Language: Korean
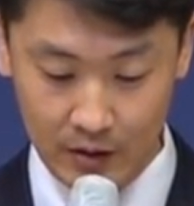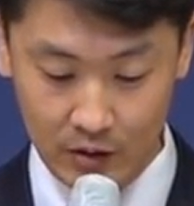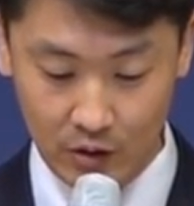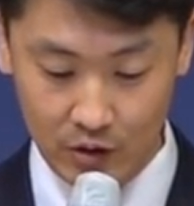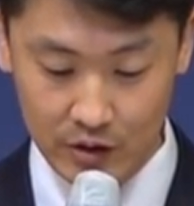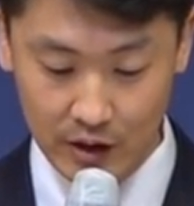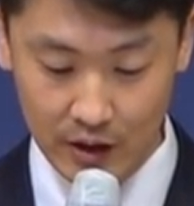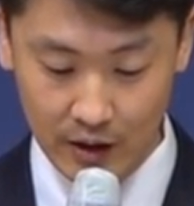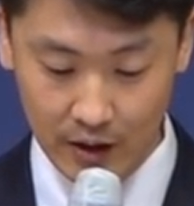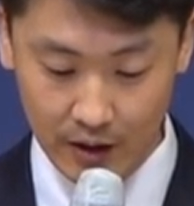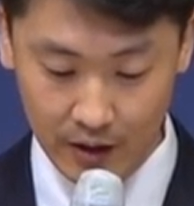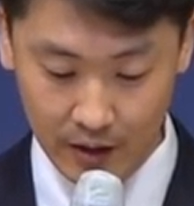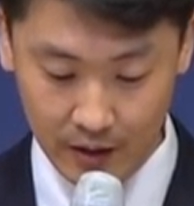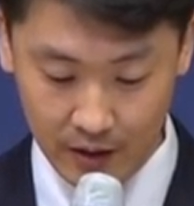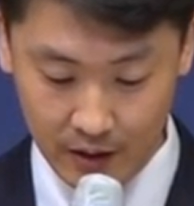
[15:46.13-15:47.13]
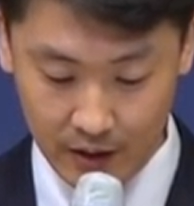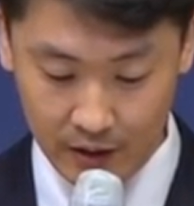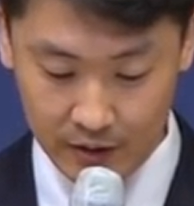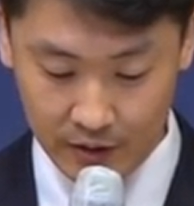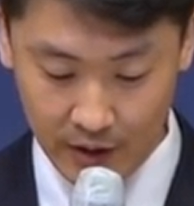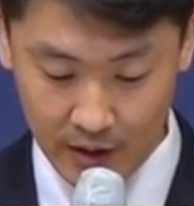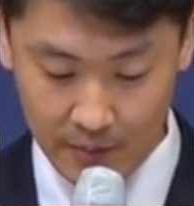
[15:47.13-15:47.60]
너희에게
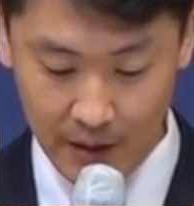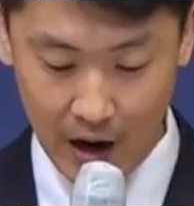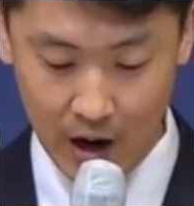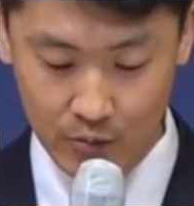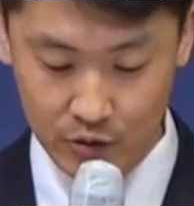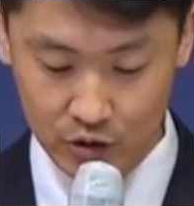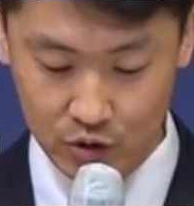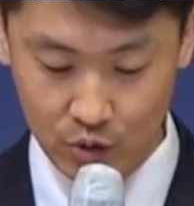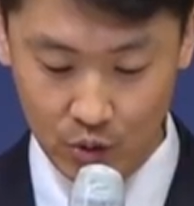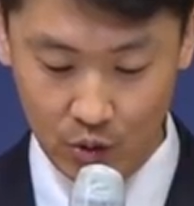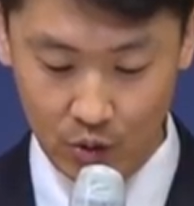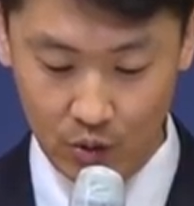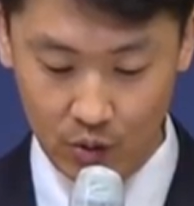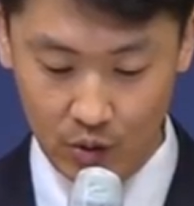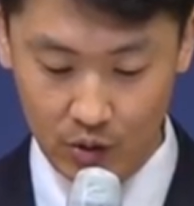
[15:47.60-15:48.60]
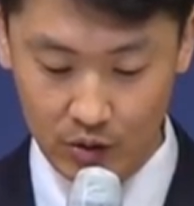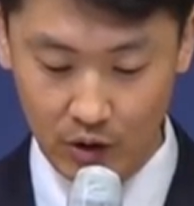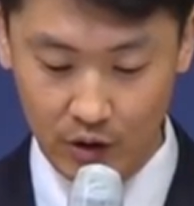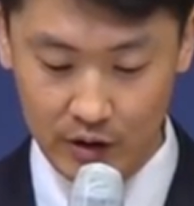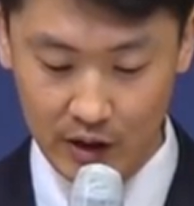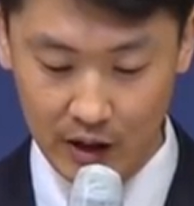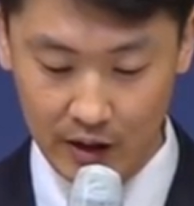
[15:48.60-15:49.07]
새 마음을 주고
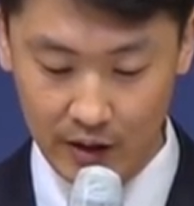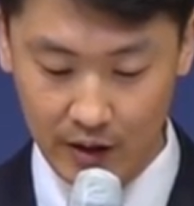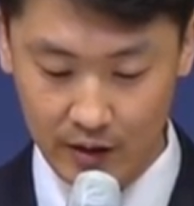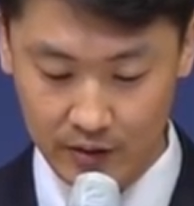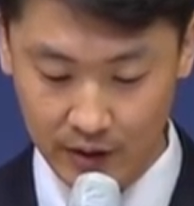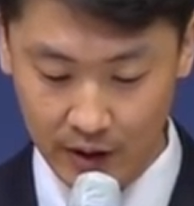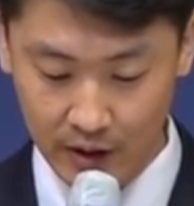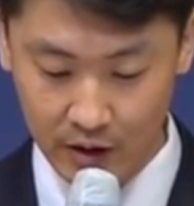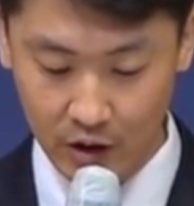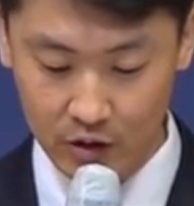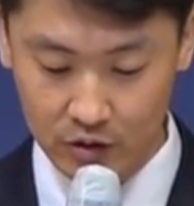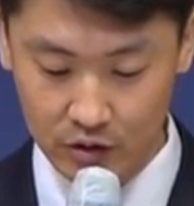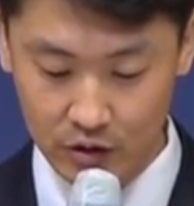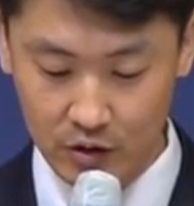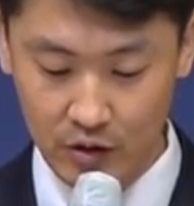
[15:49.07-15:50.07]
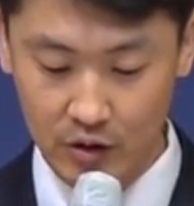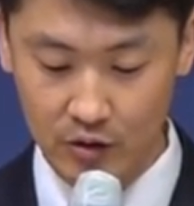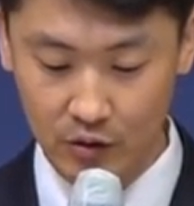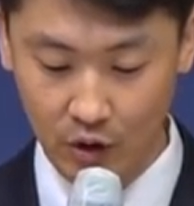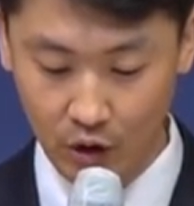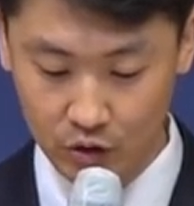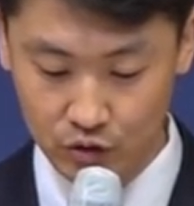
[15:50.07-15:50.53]
너희 안에 새 영을
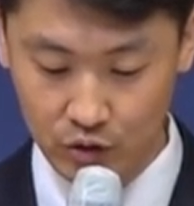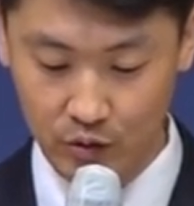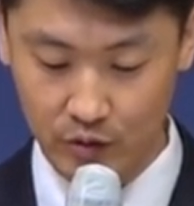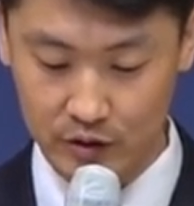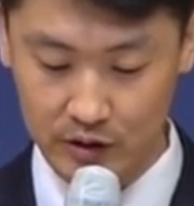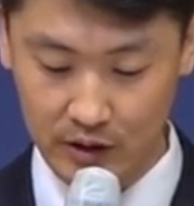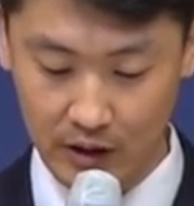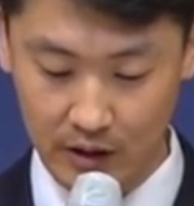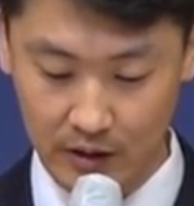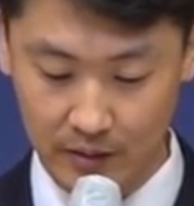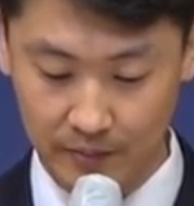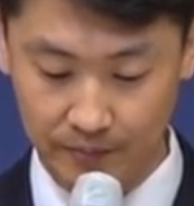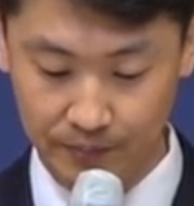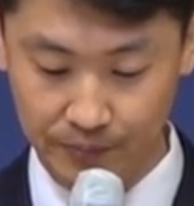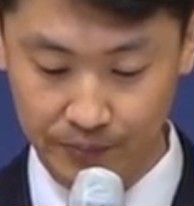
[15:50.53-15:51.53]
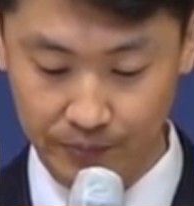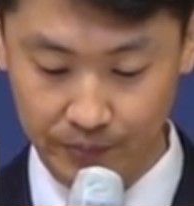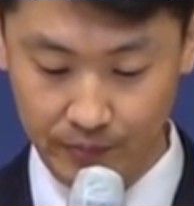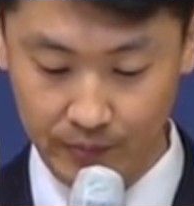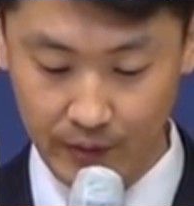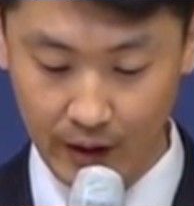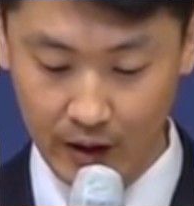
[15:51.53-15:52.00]
넣어줄 것이다.
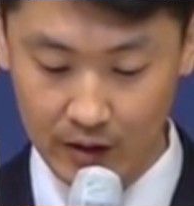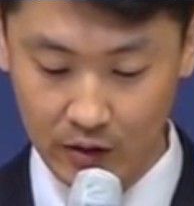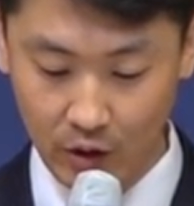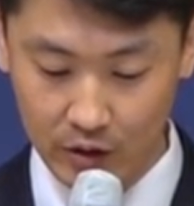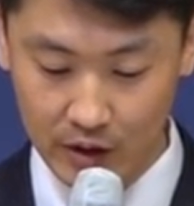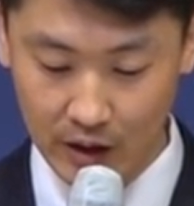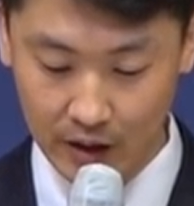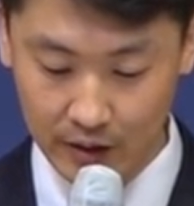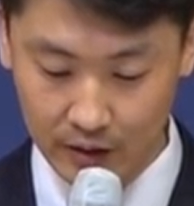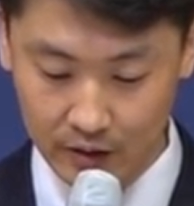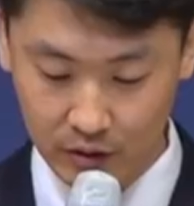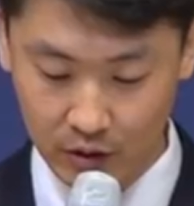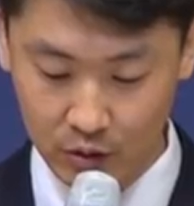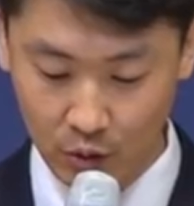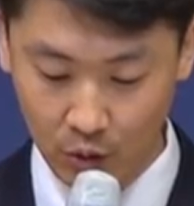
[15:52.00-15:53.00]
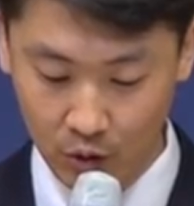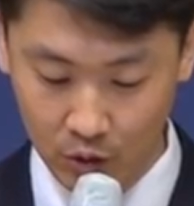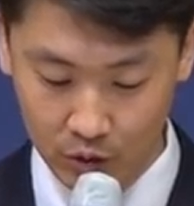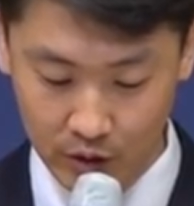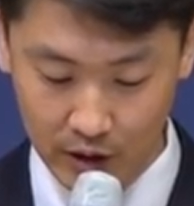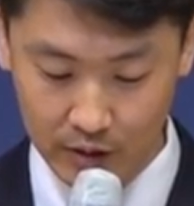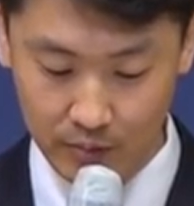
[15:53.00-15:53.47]
내가 너희 안에서
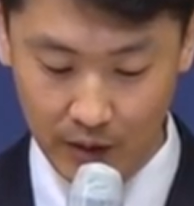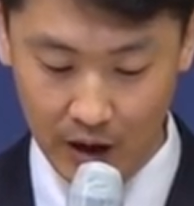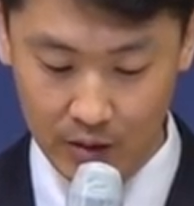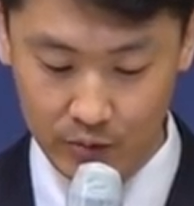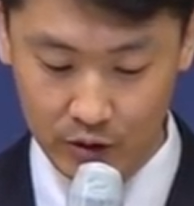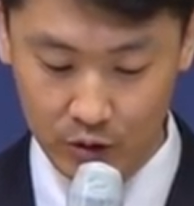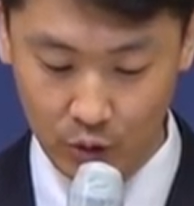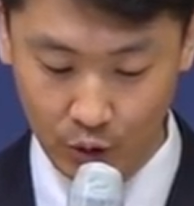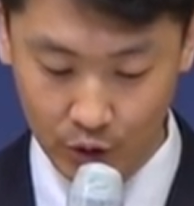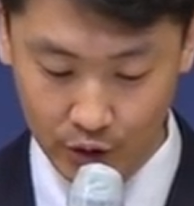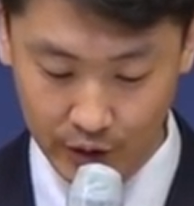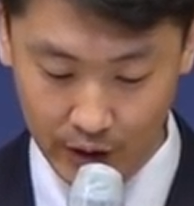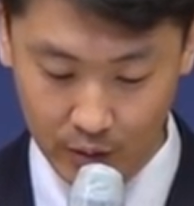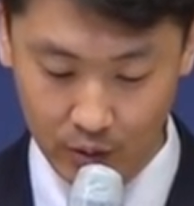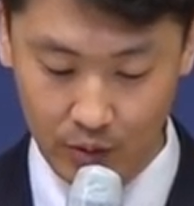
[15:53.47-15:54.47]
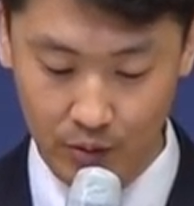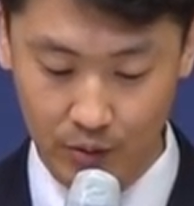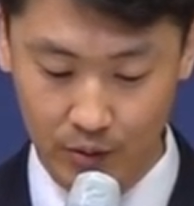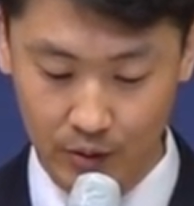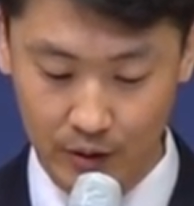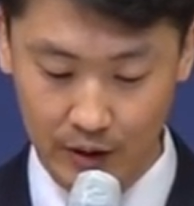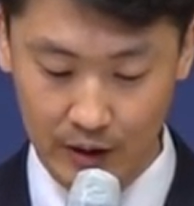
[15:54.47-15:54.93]
돌로 된 마음을 도려내고
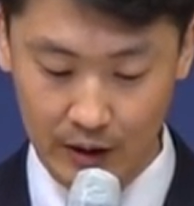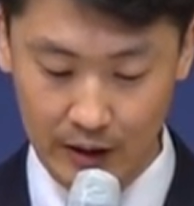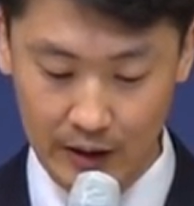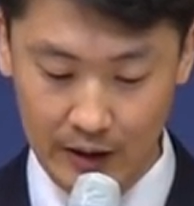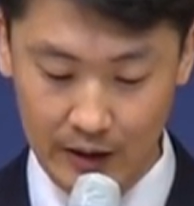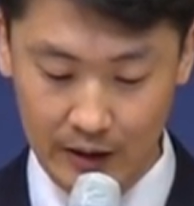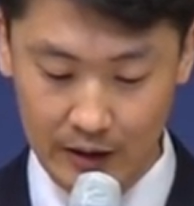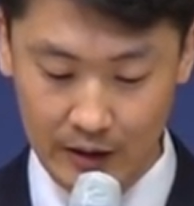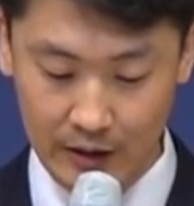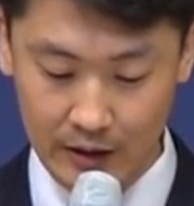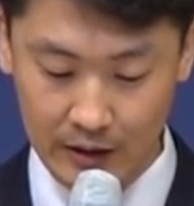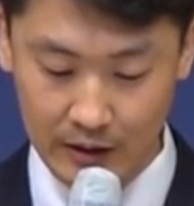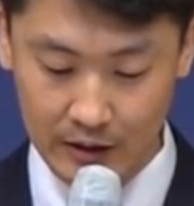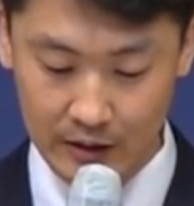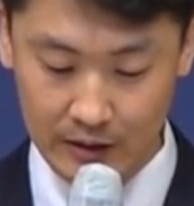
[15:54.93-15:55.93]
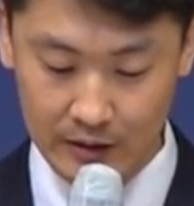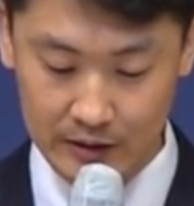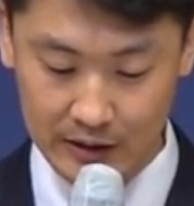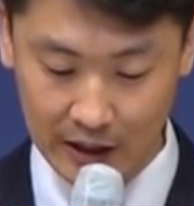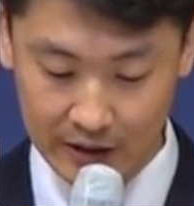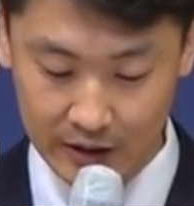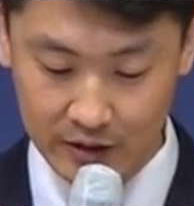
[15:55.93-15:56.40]

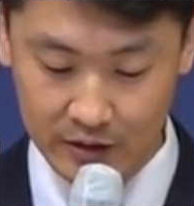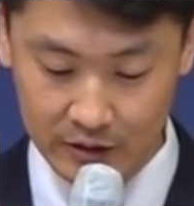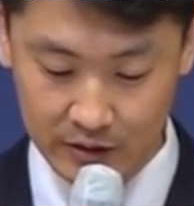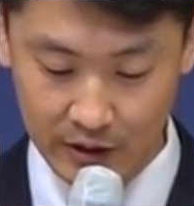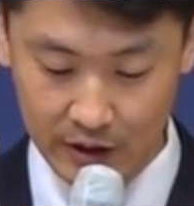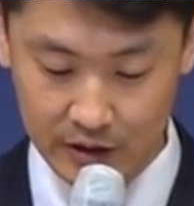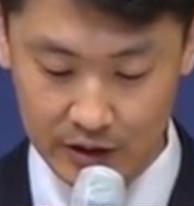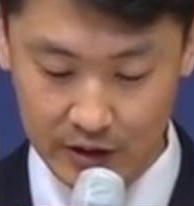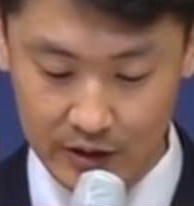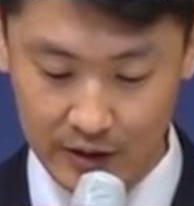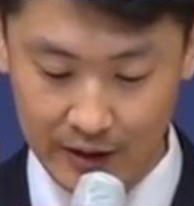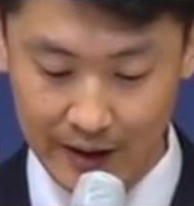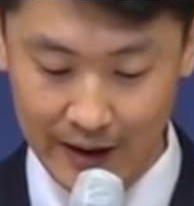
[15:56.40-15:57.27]
자기 뜻 대신